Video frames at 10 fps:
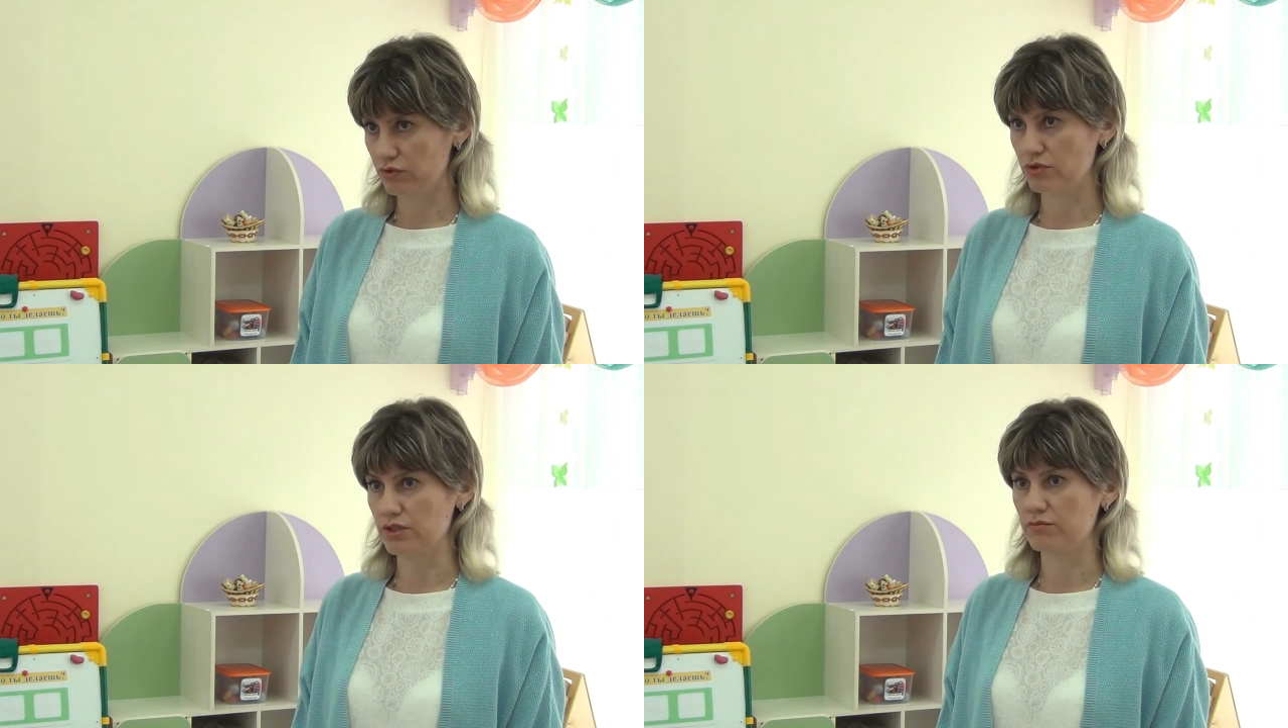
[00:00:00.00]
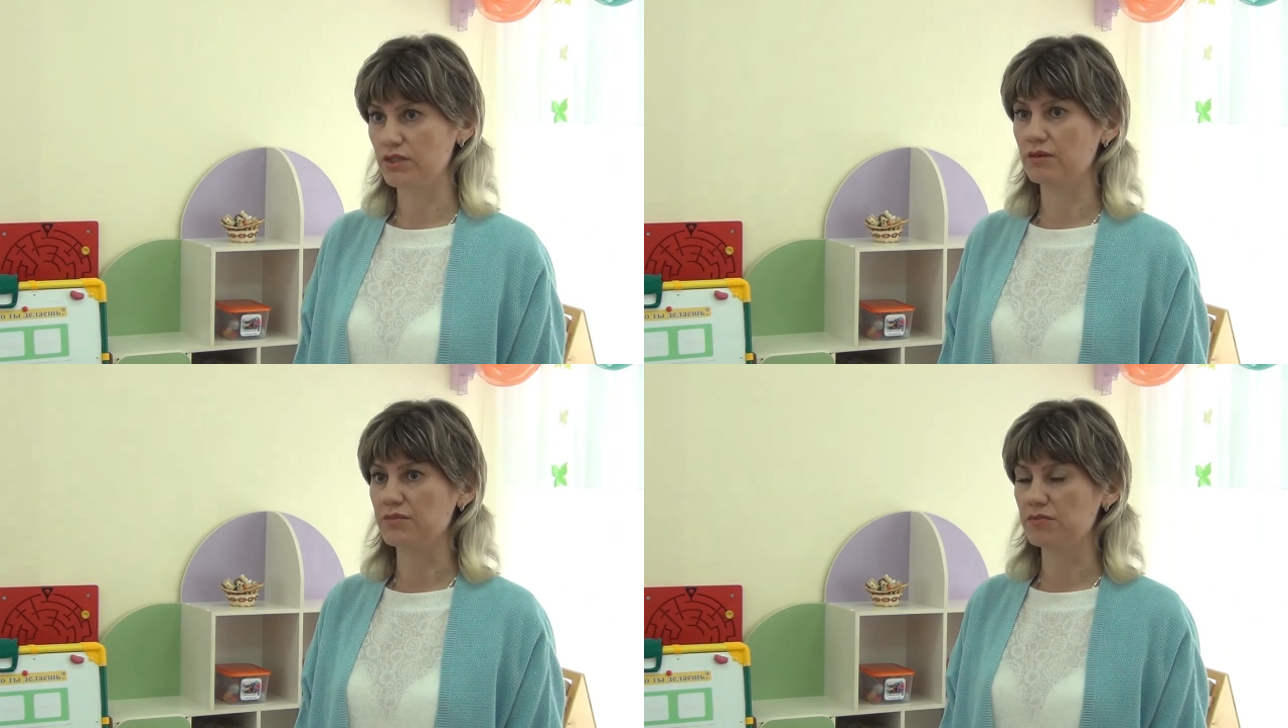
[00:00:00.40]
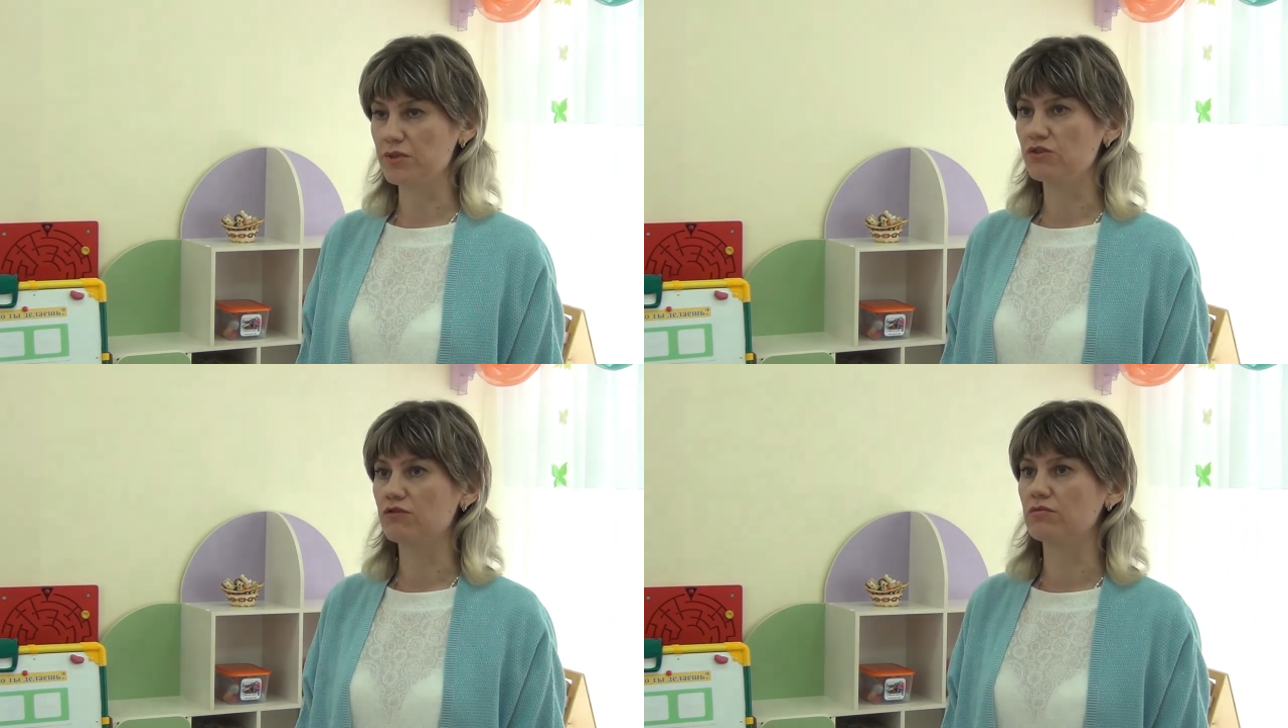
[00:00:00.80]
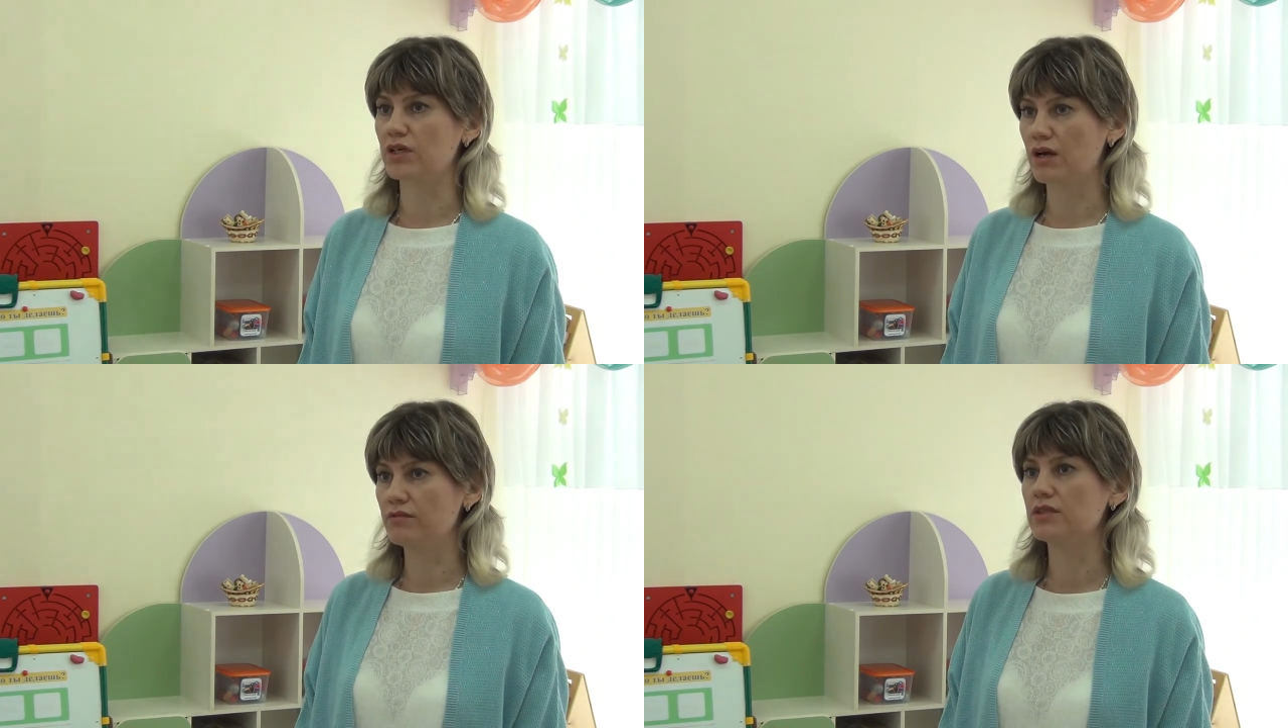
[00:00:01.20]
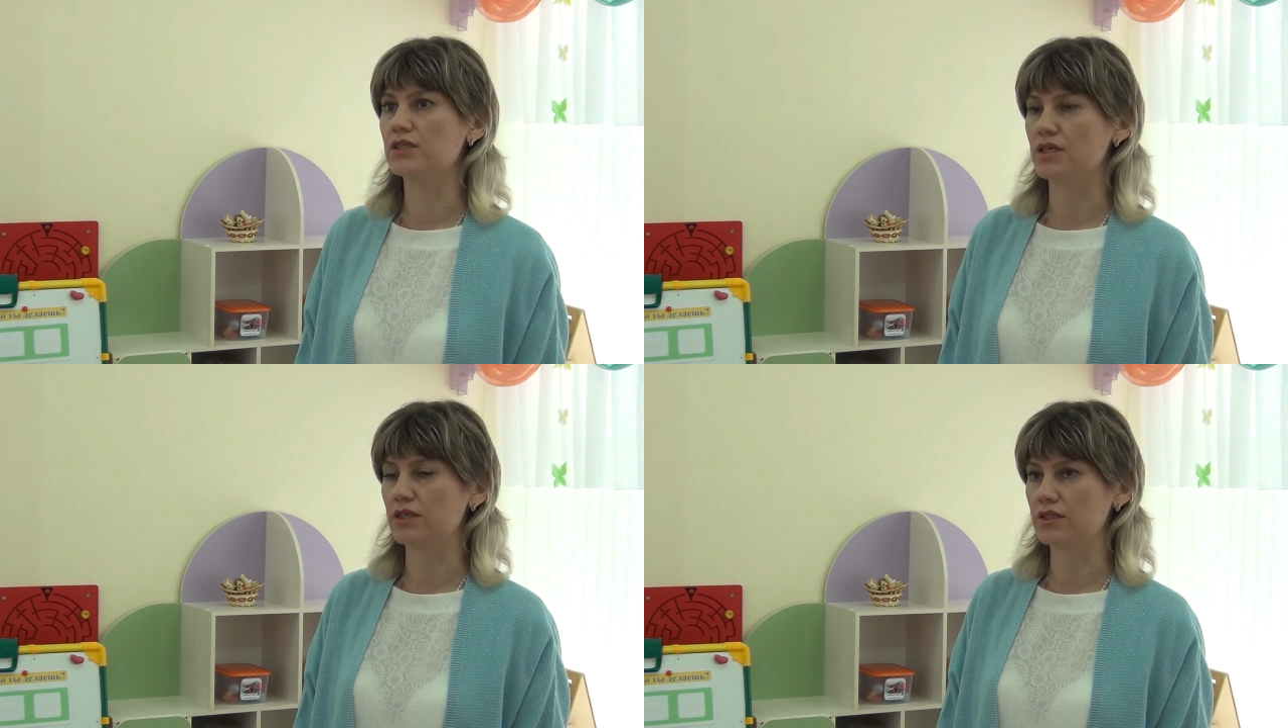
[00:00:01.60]
То есть мы обеспечиваем равные
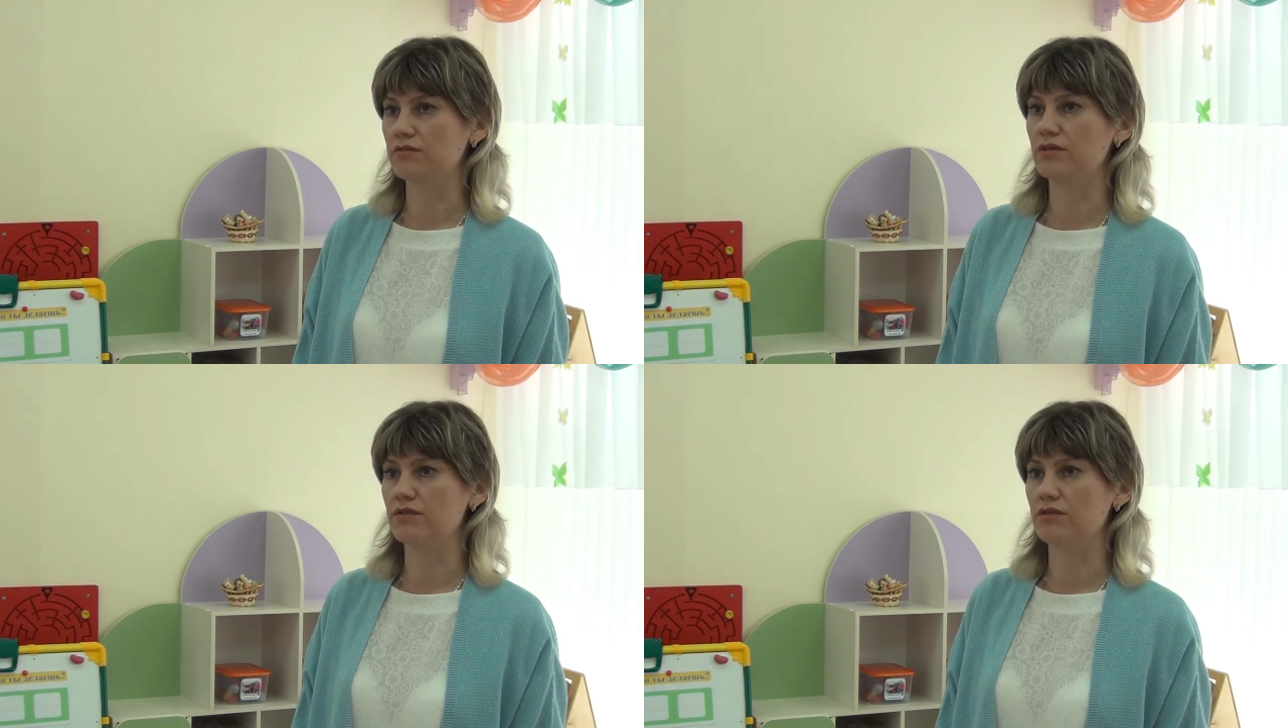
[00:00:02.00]
стартовые